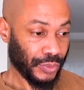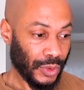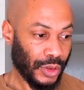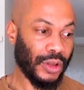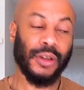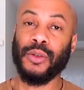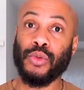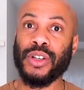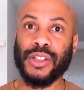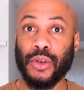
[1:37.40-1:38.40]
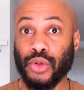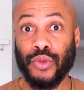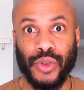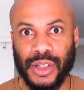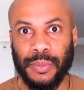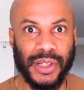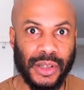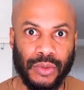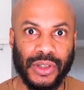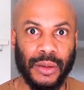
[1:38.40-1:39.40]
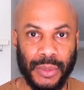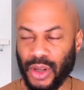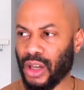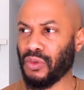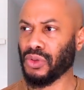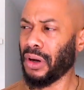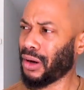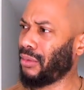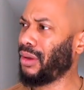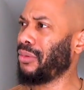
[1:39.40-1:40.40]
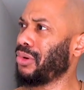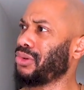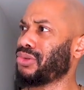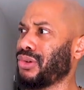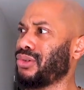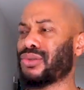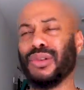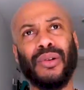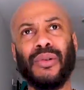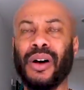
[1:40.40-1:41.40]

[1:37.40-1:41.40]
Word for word: Et à 5 ans je trouve que c'est pas si long que ça. Mais il y en a qui vont dire, oh, quand même, euh, c'est long,